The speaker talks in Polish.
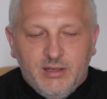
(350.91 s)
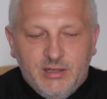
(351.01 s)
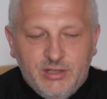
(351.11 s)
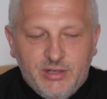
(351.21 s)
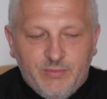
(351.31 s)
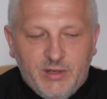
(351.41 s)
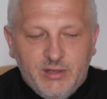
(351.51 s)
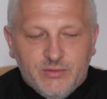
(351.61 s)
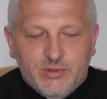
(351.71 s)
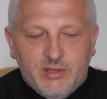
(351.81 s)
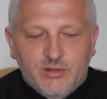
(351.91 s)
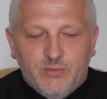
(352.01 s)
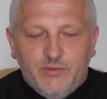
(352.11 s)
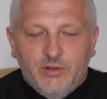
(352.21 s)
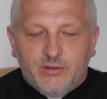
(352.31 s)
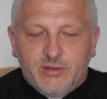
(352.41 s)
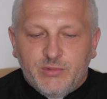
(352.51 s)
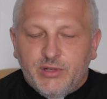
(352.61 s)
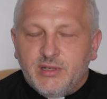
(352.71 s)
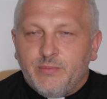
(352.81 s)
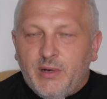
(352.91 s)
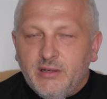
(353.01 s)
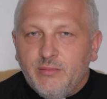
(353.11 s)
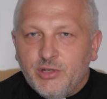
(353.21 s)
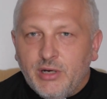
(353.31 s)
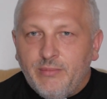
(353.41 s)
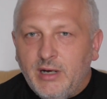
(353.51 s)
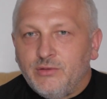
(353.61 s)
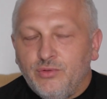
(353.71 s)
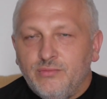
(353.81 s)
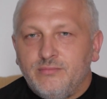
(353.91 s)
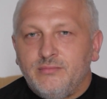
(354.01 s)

I dzisiaj Pan Jezus też mówi o tym, że jest Panem Szabatu